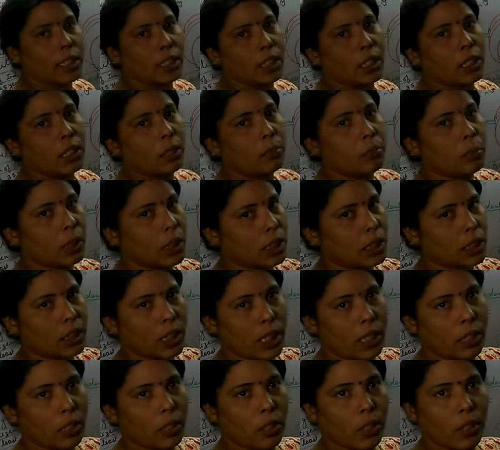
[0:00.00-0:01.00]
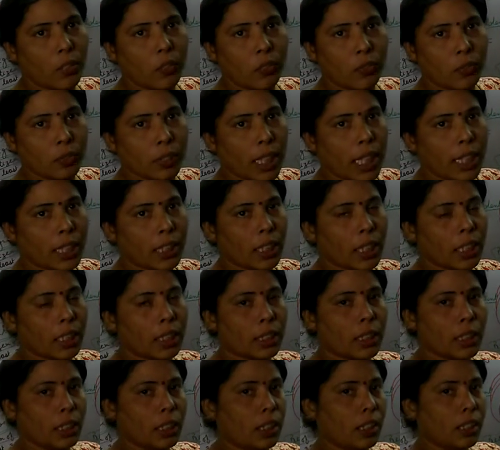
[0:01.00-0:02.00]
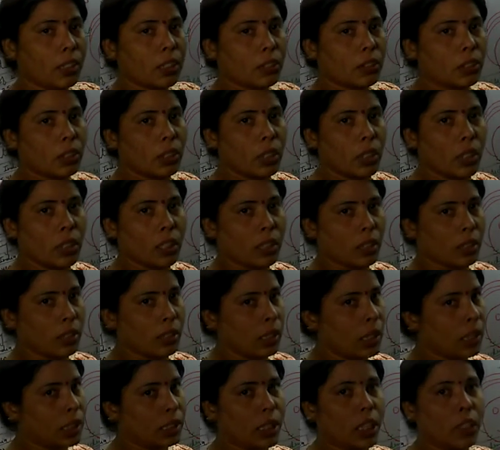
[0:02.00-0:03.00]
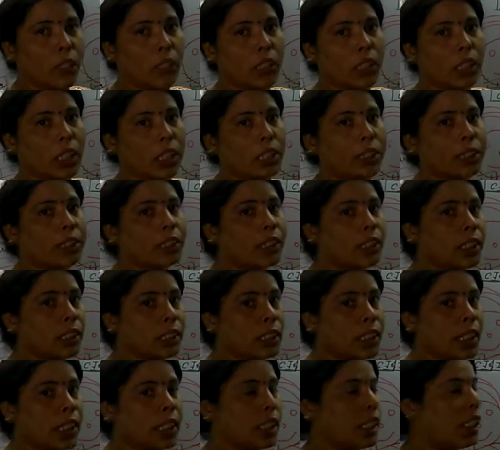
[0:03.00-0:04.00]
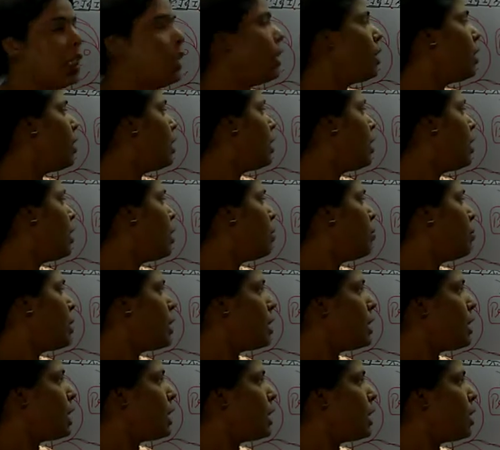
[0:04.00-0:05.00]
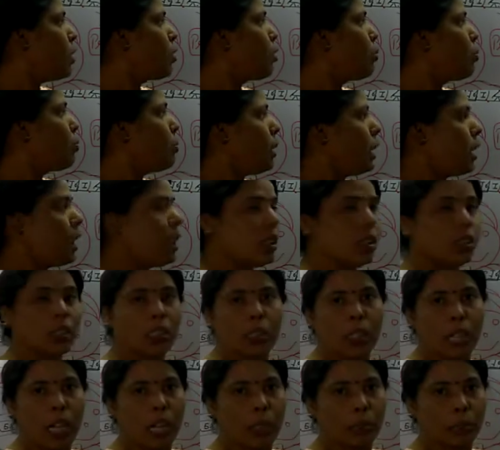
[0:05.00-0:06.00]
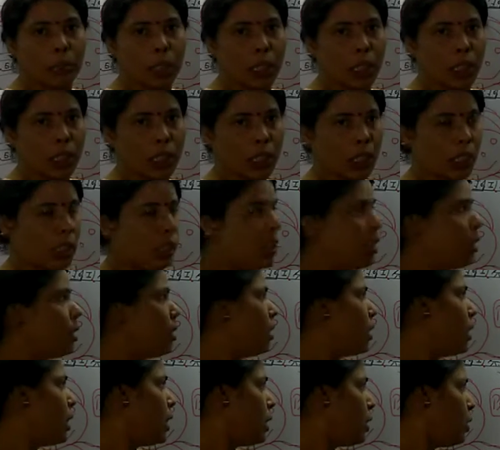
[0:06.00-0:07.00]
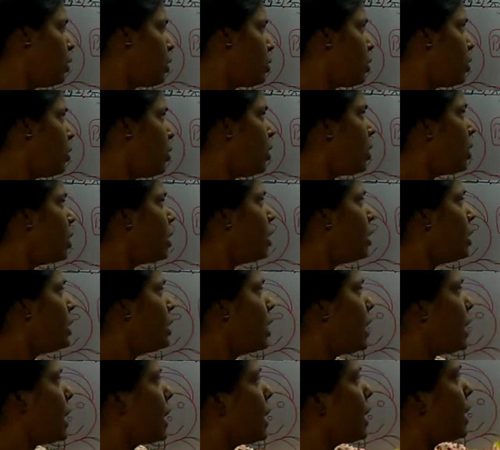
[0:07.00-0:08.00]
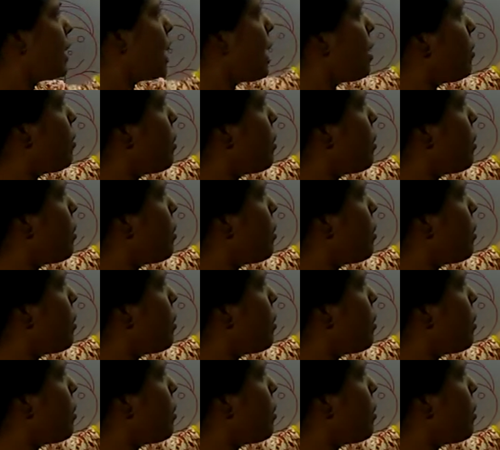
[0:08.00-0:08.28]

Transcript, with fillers: एज ए प्रेसिडेंट ऑफ दैट कंट्री यानी अवर कंट्री इंडिया के प्रेसिडेंट के रूप में काम करेंगे ठीक है दोस्तों ये कहता